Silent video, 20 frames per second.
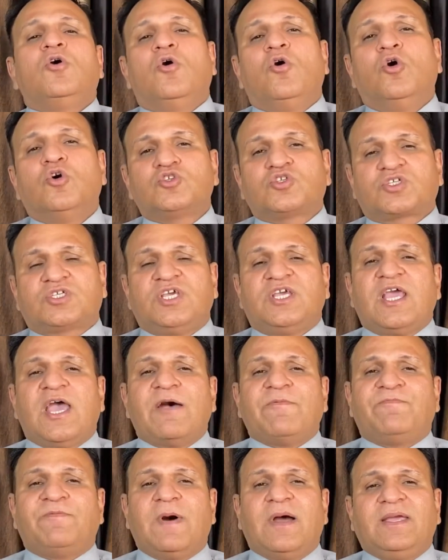उसकी
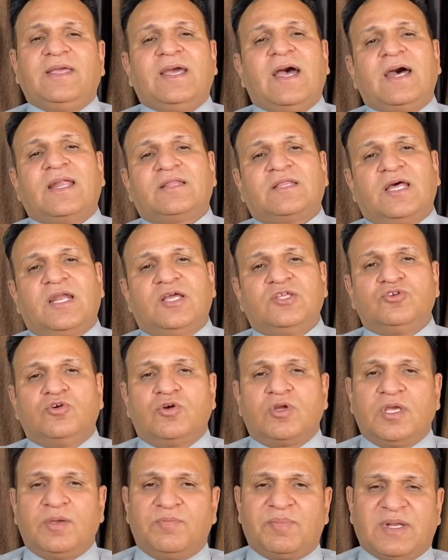एफआईआर दर्ज
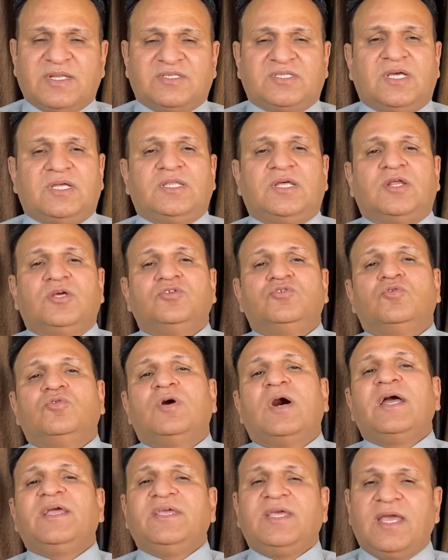होगी पर्चा दर्ज
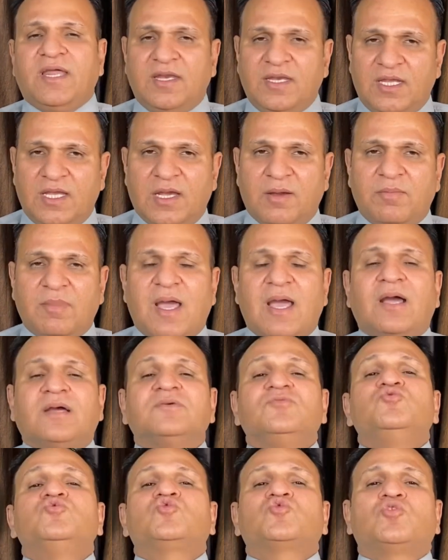होगा ये नियम है
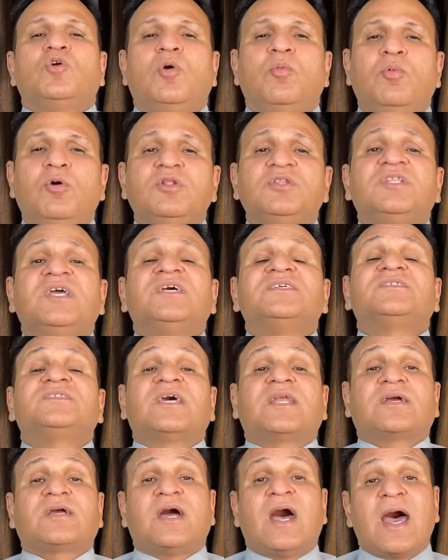उसको बोलते हैं
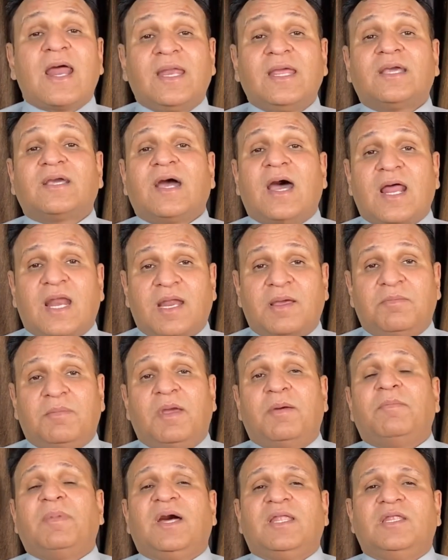सरकारी कार्य
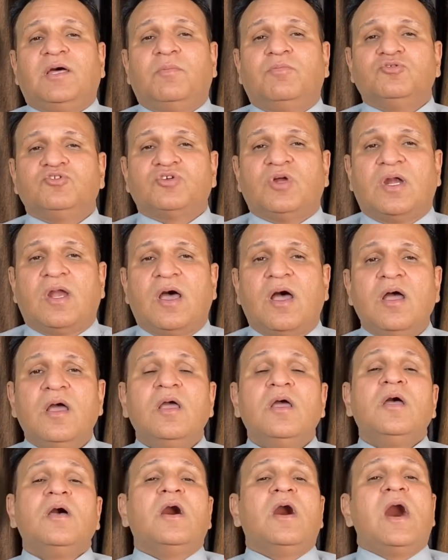में बाधा पहुंचाना
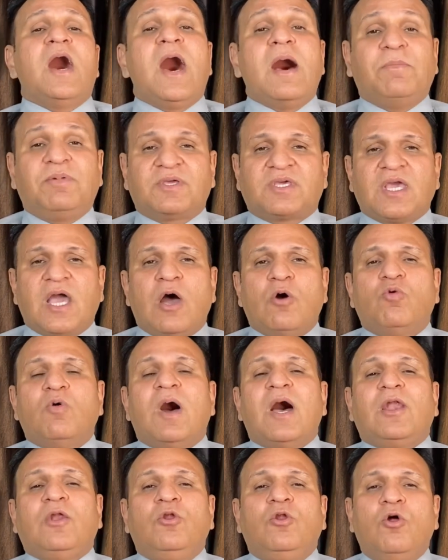अब क्या
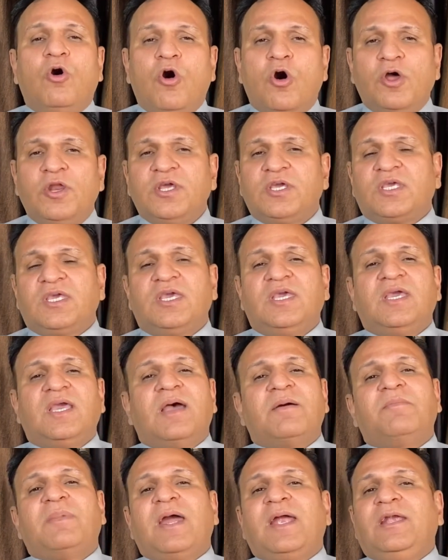हुआ लोन की ई
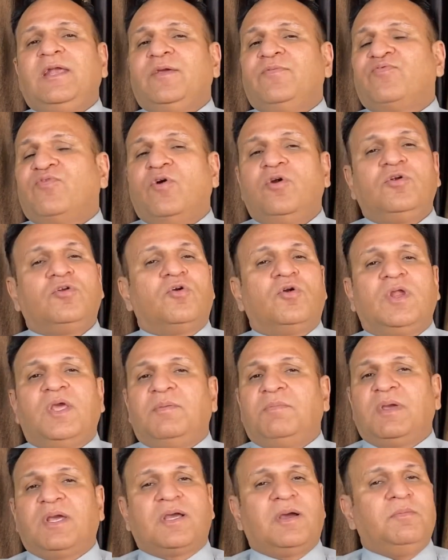e डिफॉल्ट होने
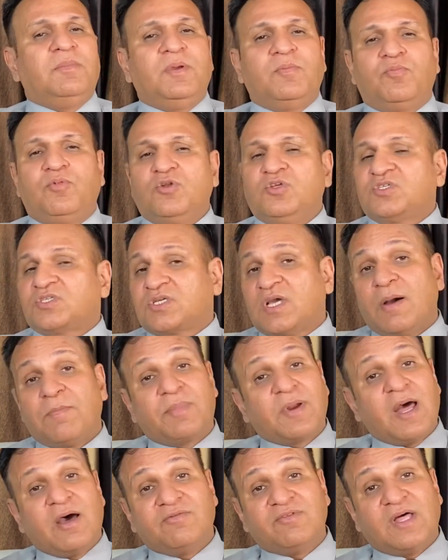में कभी पुलिस का
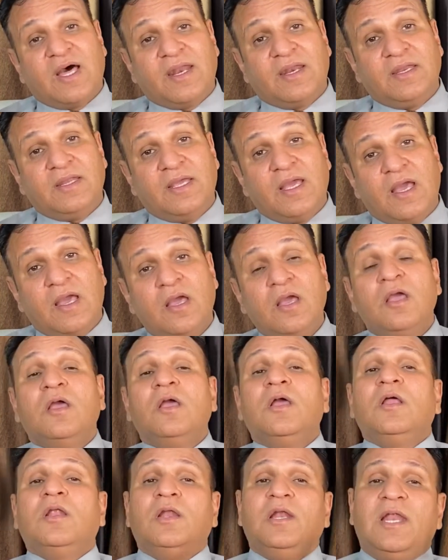प्रावधान नहीं है
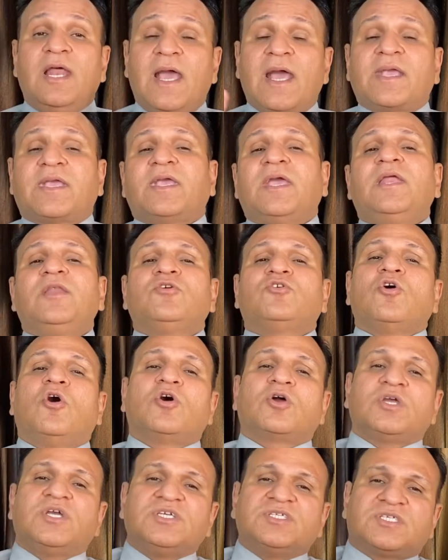लेकिन
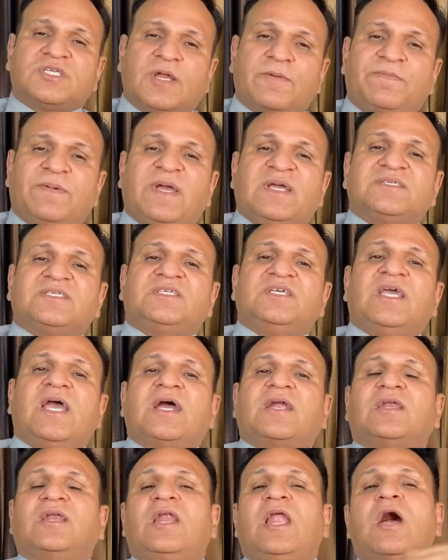क्योंकि सरफेसी
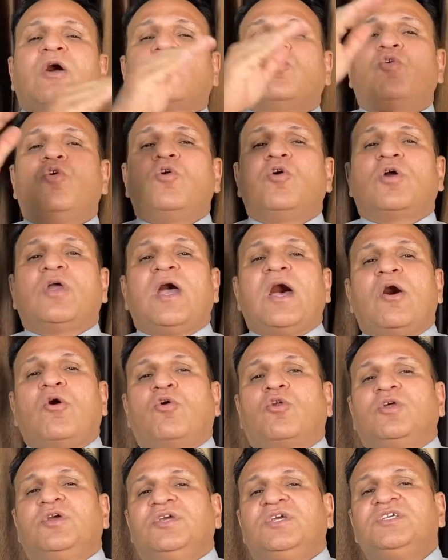एक्ट लागू हो गया
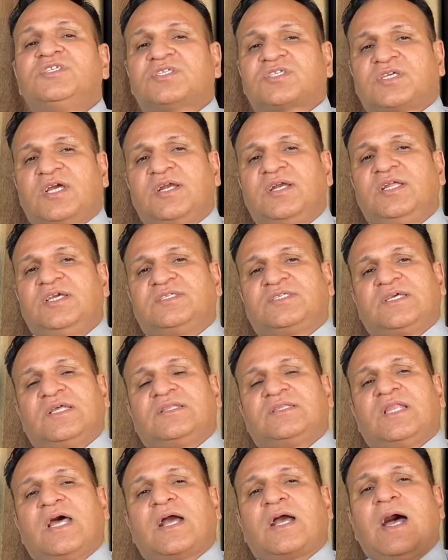और इस
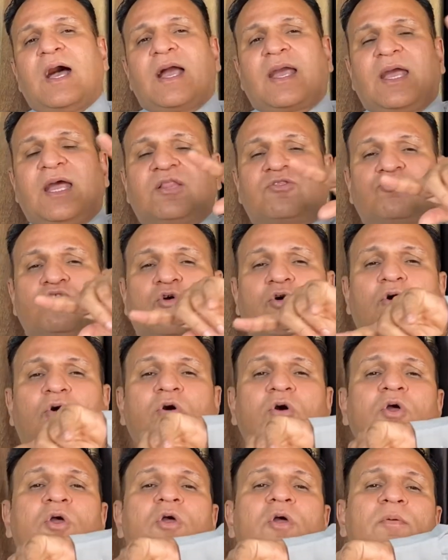कंडीशन तक आ गया तो
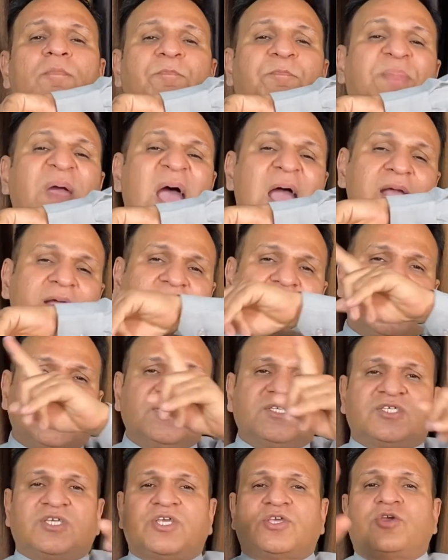बैंक
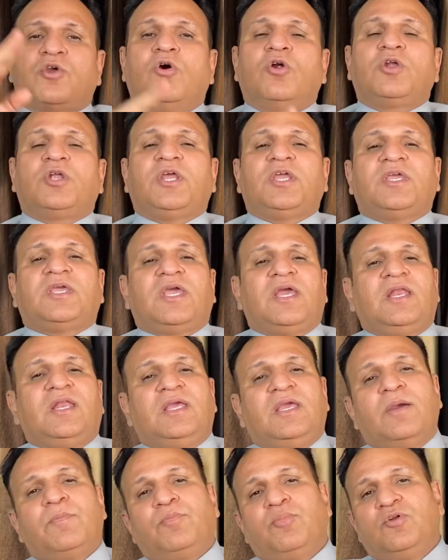की सिक्योरिटी के
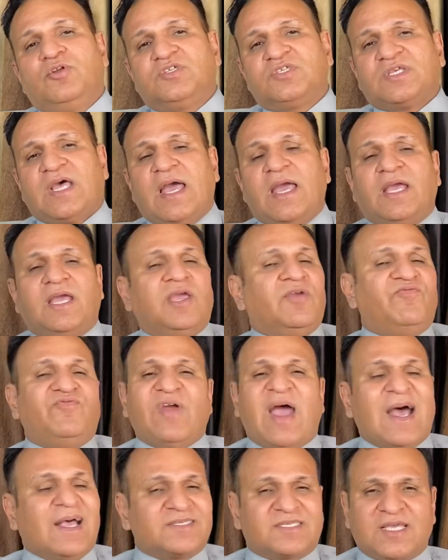लिए पुलिस आएगी
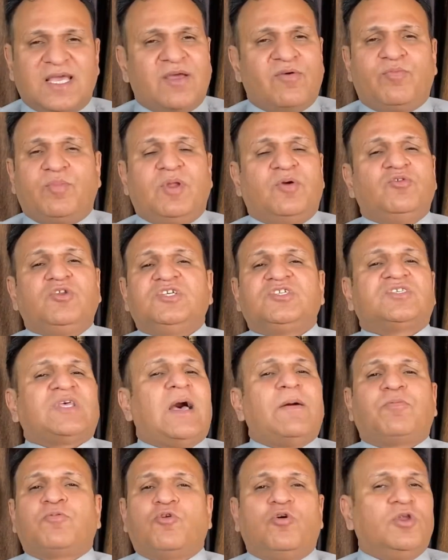वैसे पुलिस
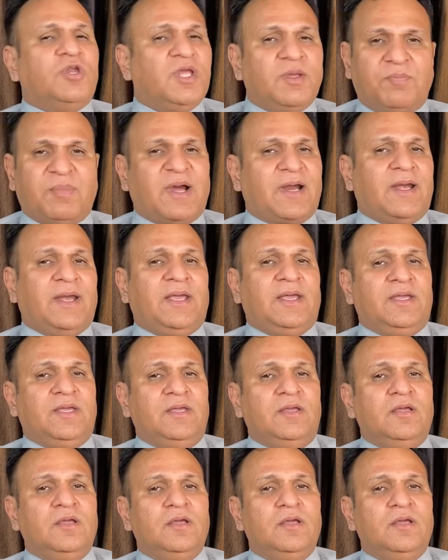आपको नहीं पकड़ेगी